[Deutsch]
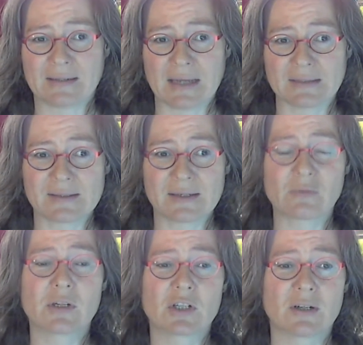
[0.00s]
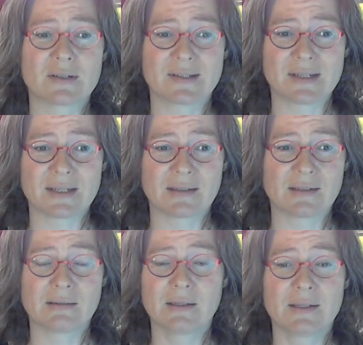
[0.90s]
hat es eine gute Chance, dass ich einen
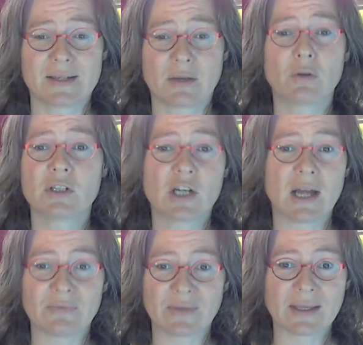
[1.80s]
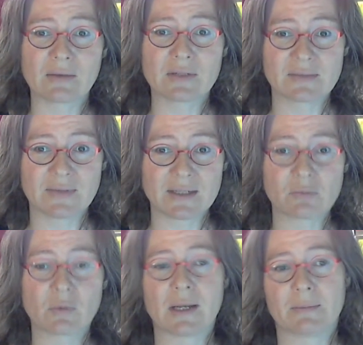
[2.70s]
Sekundenschlaf kriege und es wieder
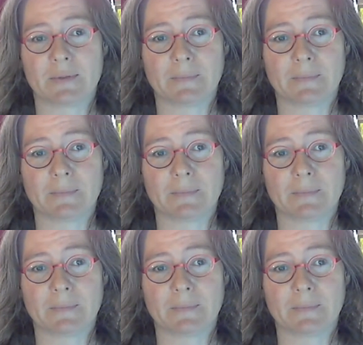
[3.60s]
zuklappe.